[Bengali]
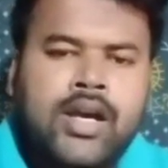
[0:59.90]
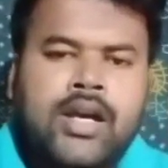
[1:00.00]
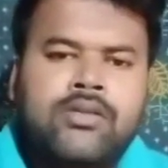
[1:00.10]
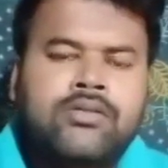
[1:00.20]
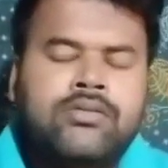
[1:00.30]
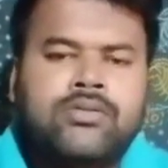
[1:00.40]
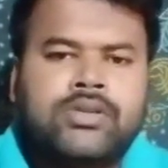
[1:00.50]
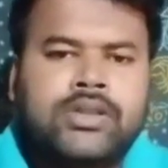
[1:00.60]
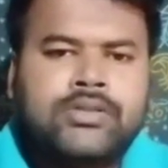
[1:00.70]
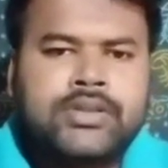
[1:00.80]
এখন
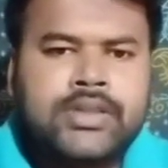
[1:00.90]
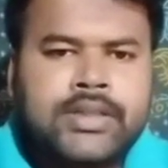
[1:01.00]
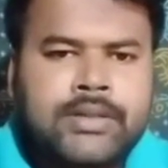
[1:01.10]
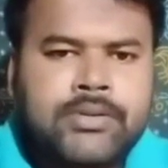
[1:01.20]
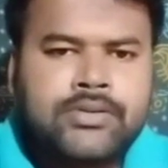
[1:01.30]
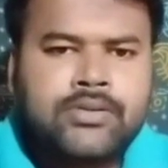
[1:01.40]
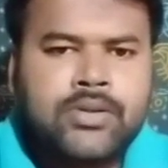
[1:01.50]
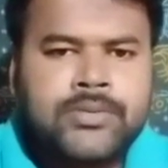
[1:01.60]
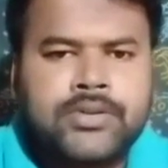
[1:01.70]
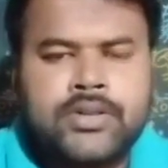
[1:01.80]
কথা হচ্ছে যে নির্বাচন
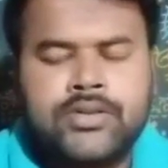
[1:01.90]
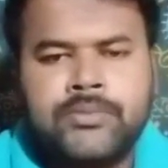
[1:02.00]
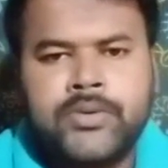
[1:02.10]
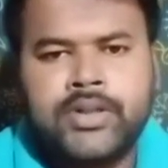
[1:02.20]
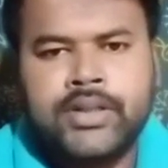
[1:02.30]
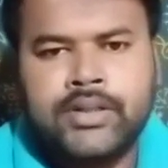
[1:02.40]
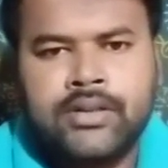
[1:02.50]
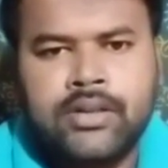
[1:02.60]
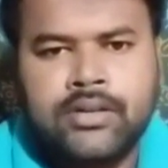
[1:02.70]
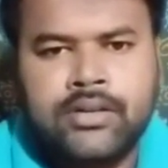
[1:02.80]
কমিশনের সম্পর্কে
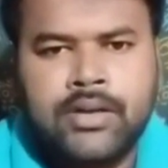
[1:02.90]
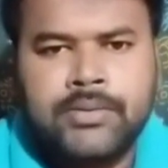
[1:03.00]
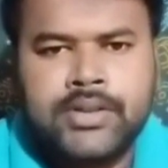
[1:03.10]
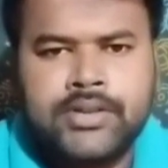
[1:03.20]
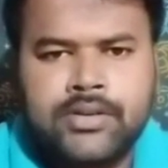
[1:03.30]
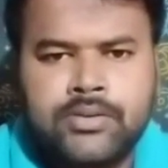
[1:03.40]
আমাদের যেহেতু